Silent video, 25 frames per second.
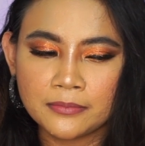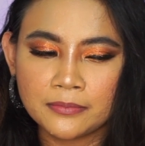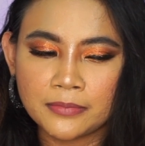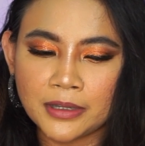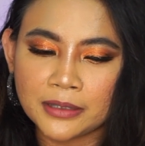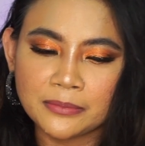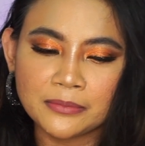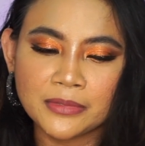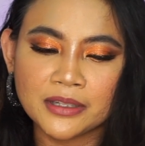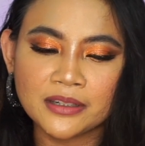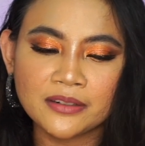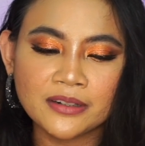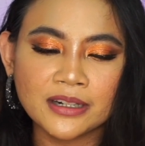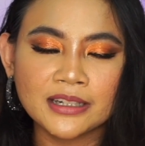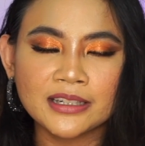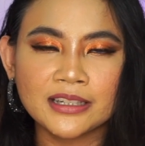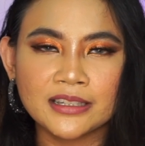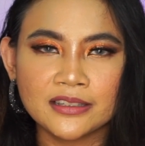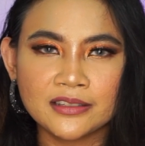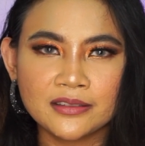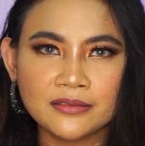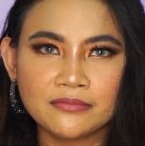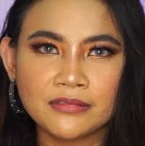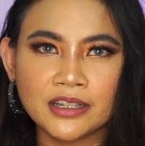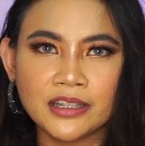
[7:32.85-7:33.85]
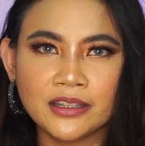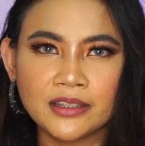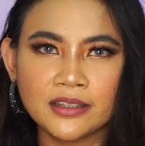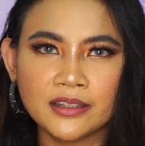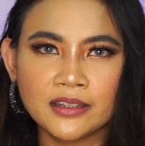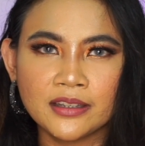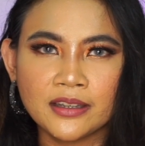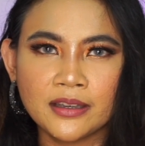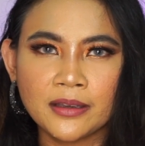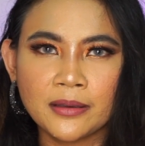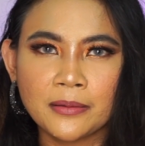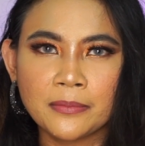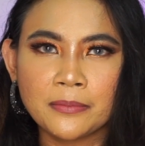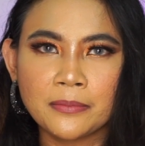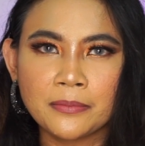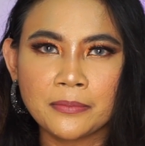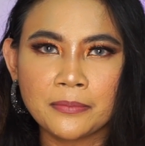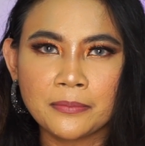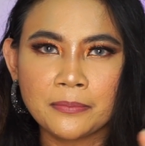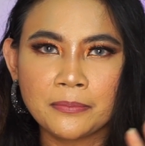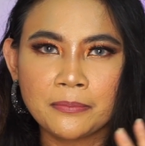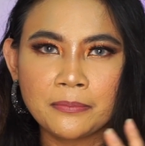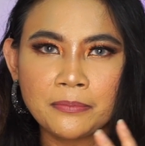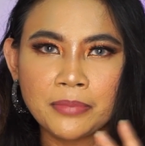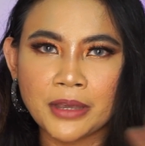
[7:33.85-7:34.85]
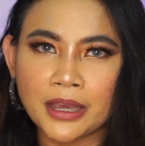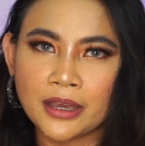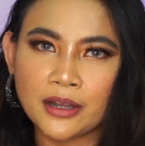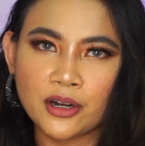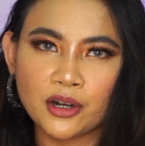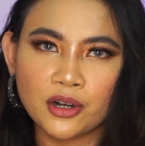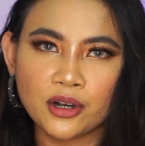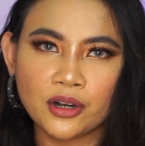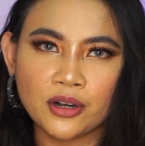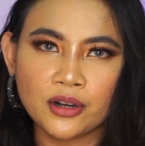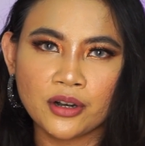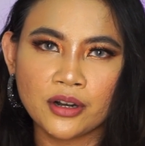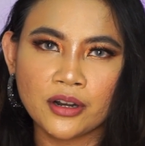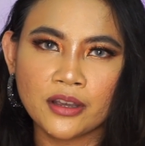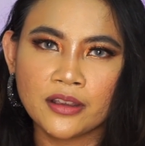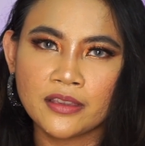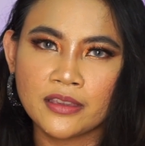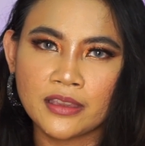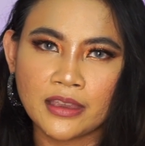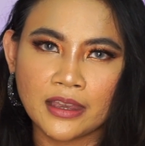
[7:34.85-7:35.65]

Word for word: Family Grad is way better